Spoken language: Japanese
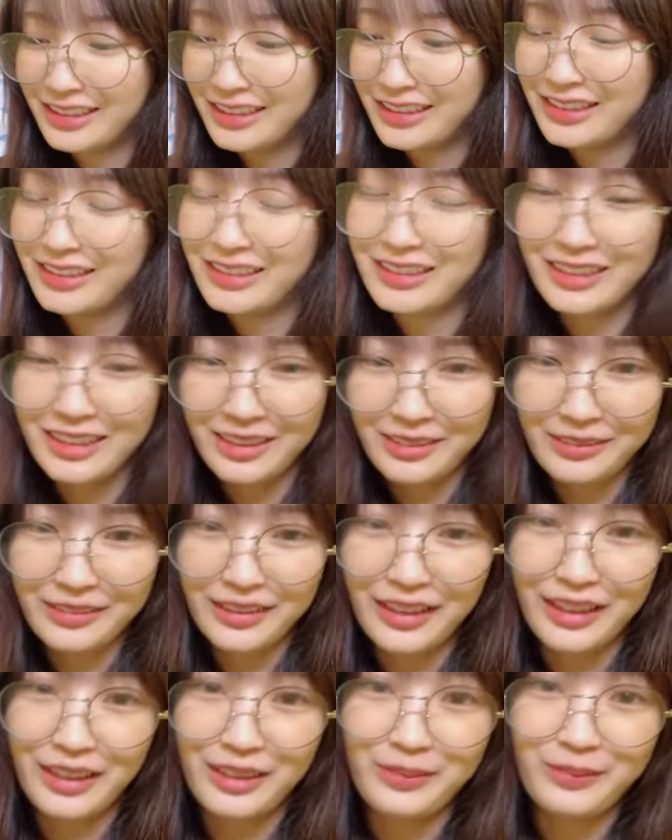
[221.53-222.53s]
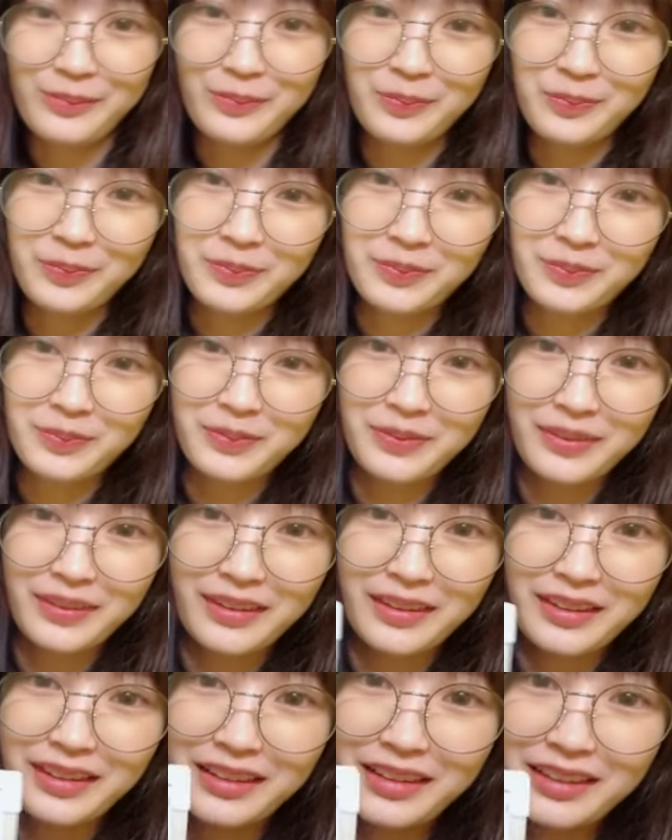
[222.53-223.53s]
したので
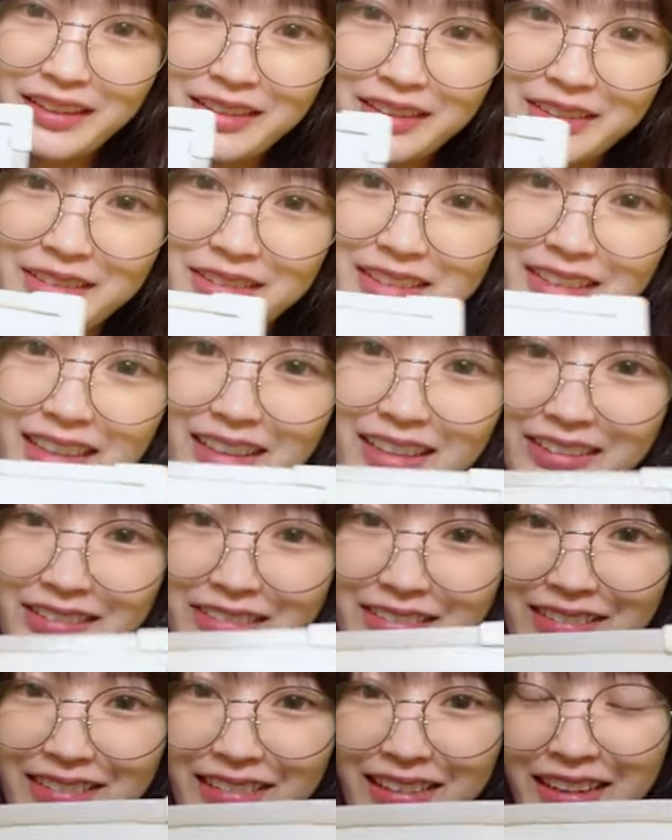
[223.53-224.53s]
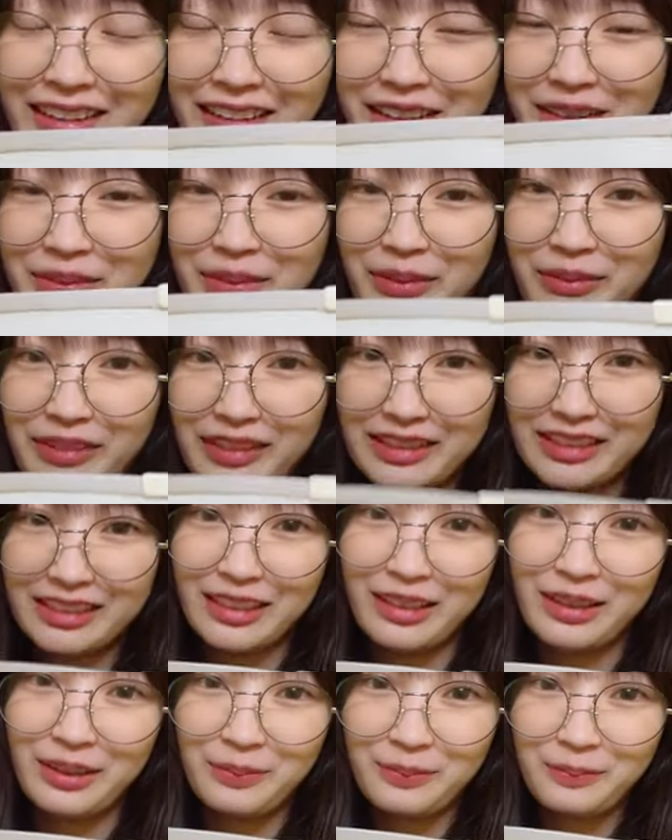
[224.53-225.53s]
湯ざねを書いてみました